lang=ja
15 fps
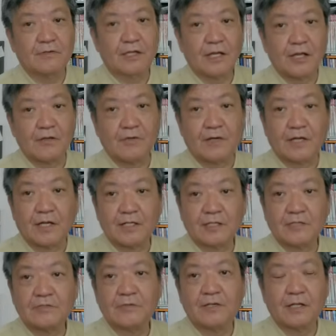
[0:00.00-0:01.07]
経緯は警
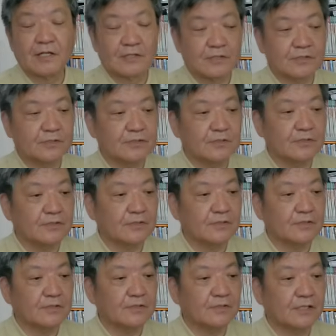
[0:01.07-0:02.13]
察の経です。
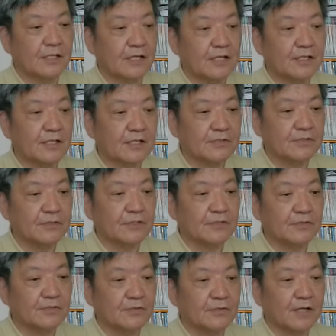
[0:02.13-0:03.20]
計
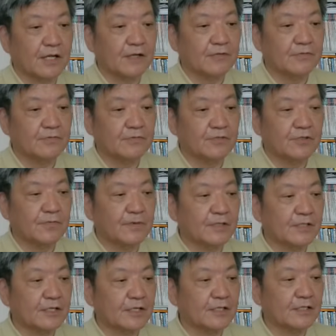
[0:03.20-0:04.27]
225件、福
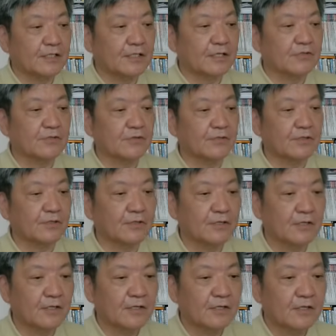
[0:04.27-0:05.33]
島最多処理、
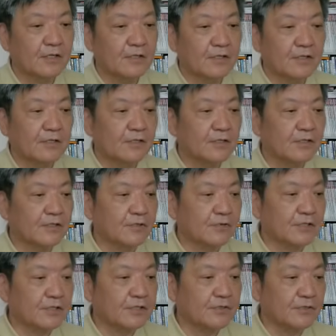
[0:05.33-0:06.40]

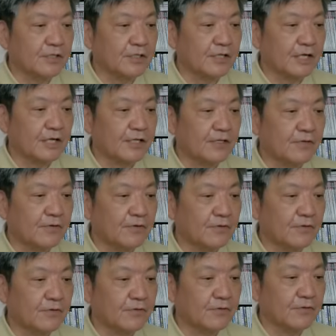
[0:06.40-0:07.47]
処理水海
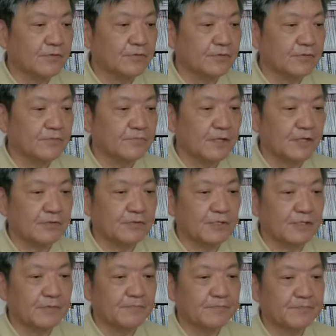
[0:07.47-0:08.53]
洋放出巡り、うん